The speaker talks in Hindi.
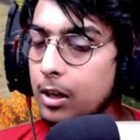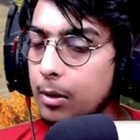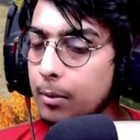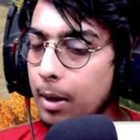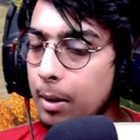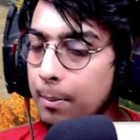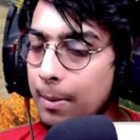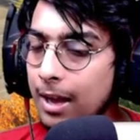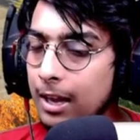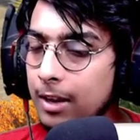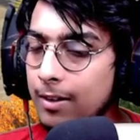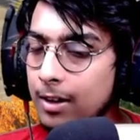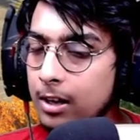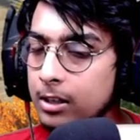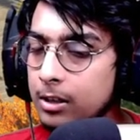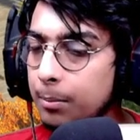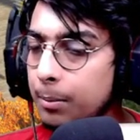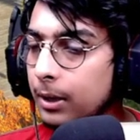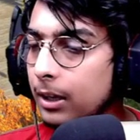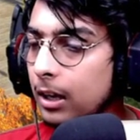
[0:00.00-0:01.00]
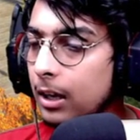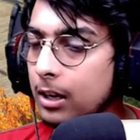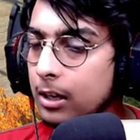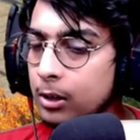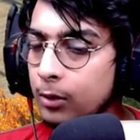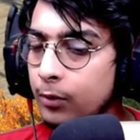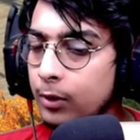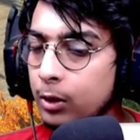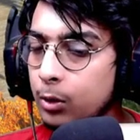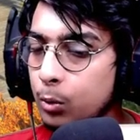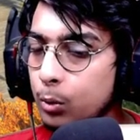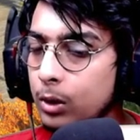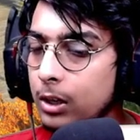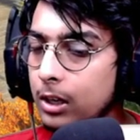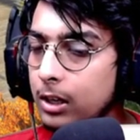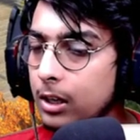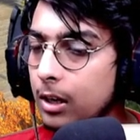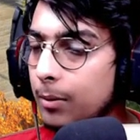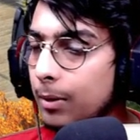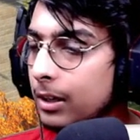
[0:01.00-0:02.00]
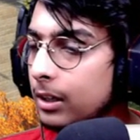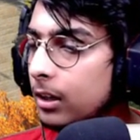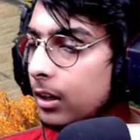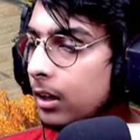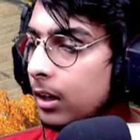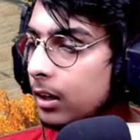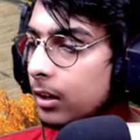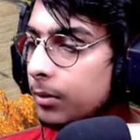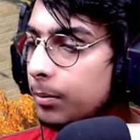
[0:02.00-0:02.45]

भाई महंगे वाला जब बेकार है तो फिर क्यों ही लेना है भाई है ना